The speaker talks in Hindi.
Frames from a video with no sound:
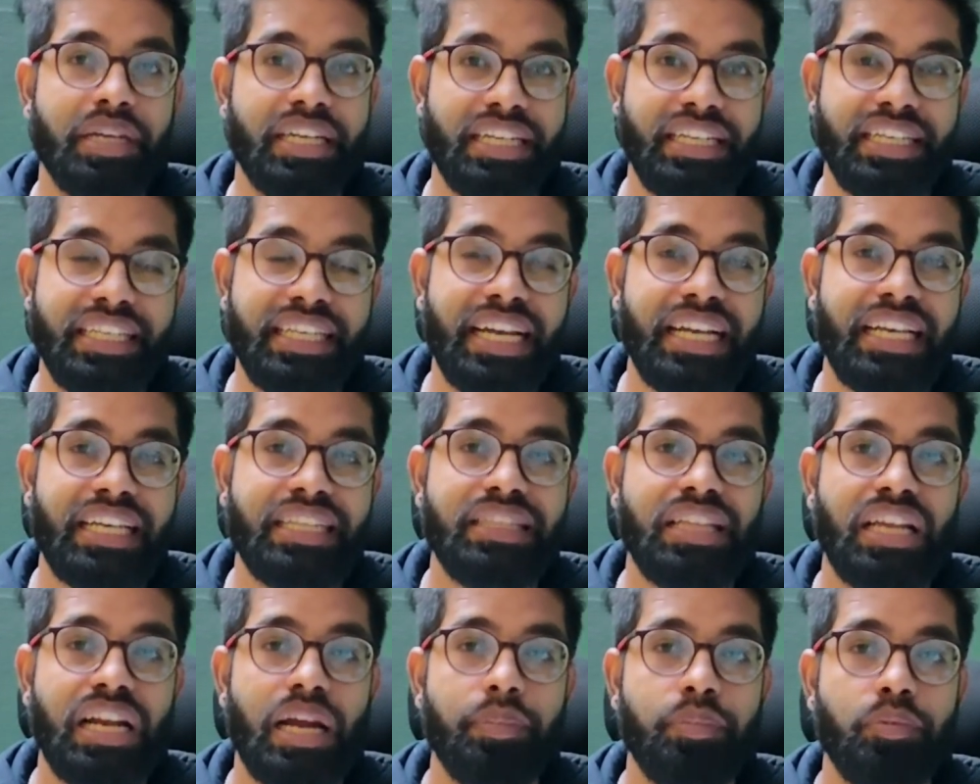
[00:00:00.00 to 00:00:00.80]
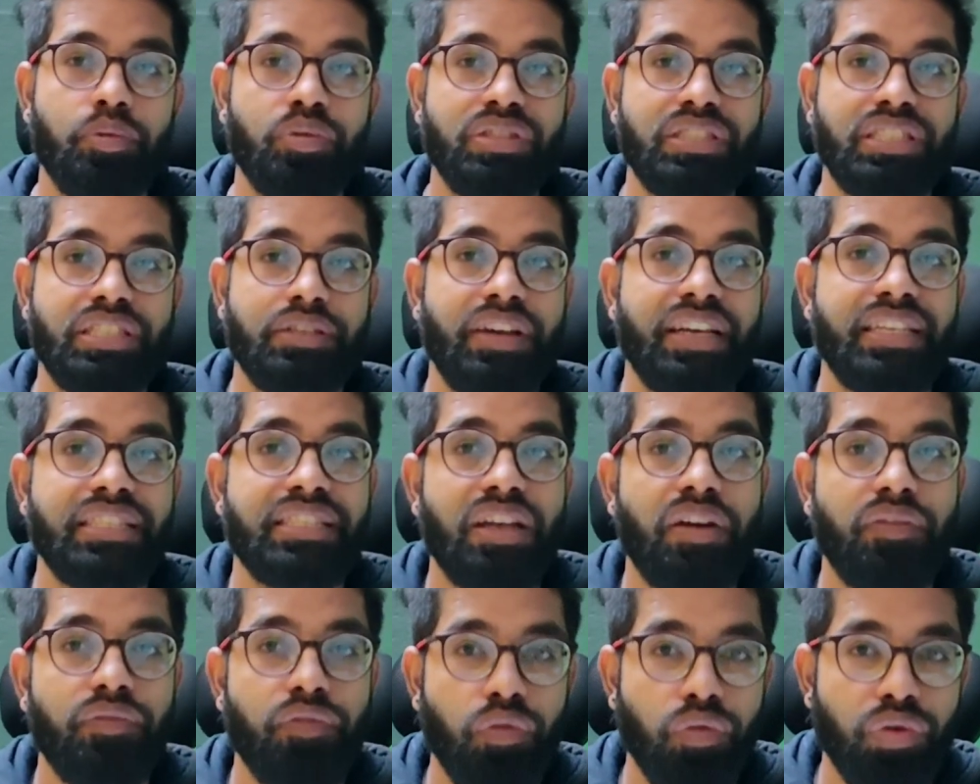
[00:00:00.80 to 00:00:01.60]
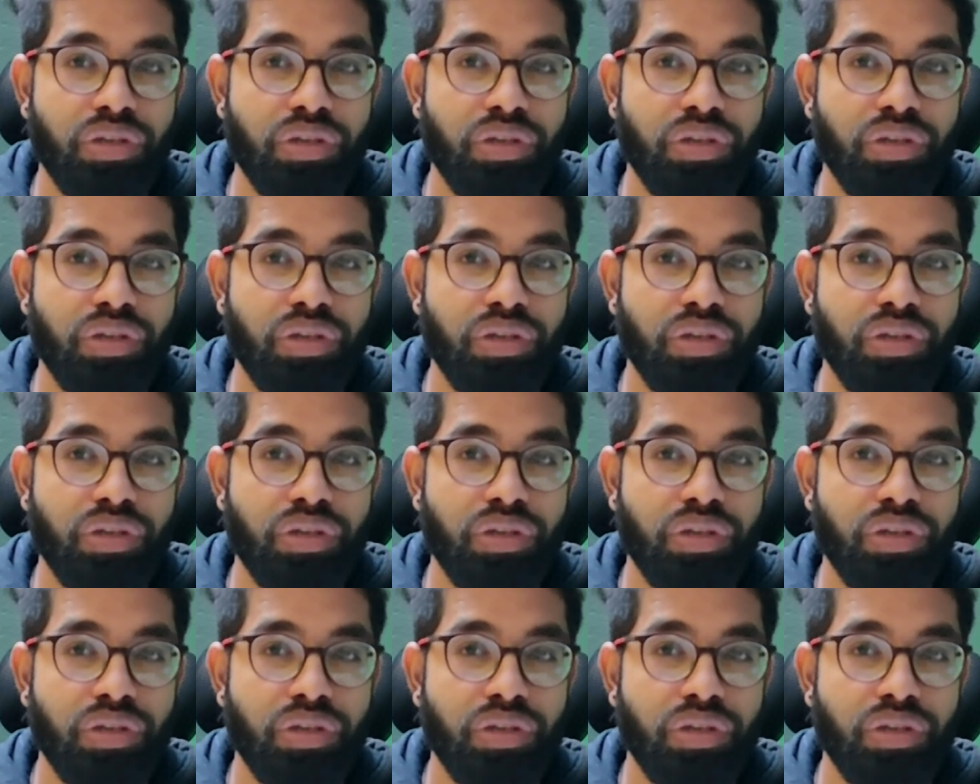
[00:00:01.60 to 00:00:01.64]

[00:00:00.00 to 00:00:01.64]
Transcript: मतलब इंडिया के अंदर आपको इस डिवाइस का